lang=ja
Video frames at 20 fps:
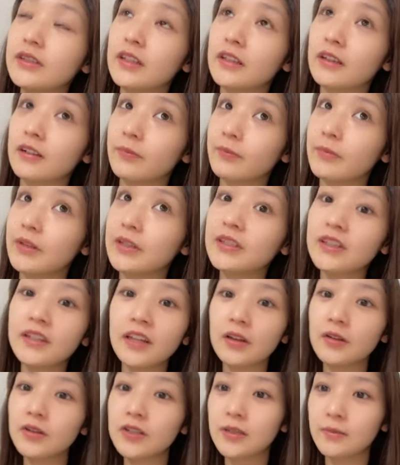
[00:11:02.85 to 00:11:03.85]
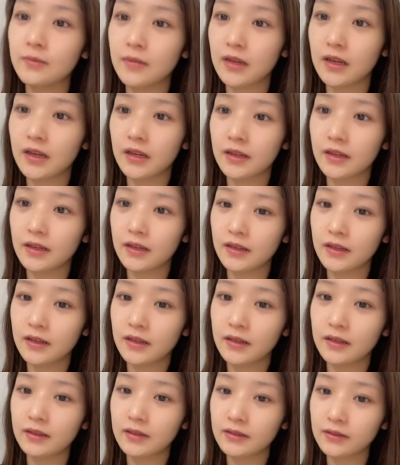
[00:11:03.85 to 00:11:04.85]
生がめっちゃ楽しみ
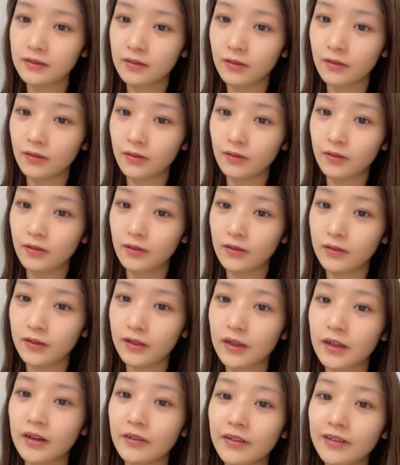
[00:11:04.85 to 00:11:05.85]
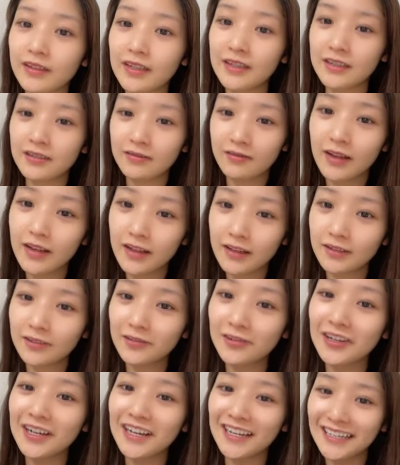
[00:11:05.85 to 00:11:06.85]
そうだから私は
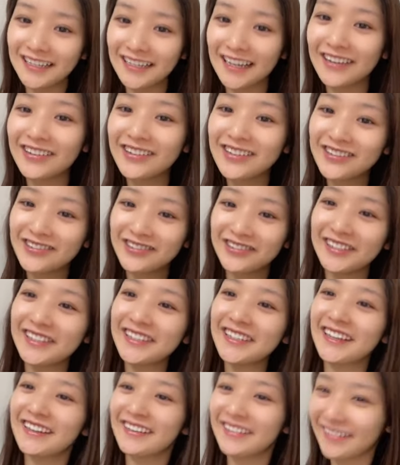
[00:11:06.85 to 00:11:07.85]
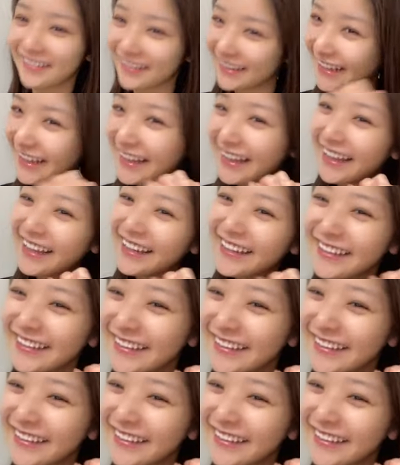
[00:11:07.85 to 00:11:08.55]
どっかで楽しく生きてるので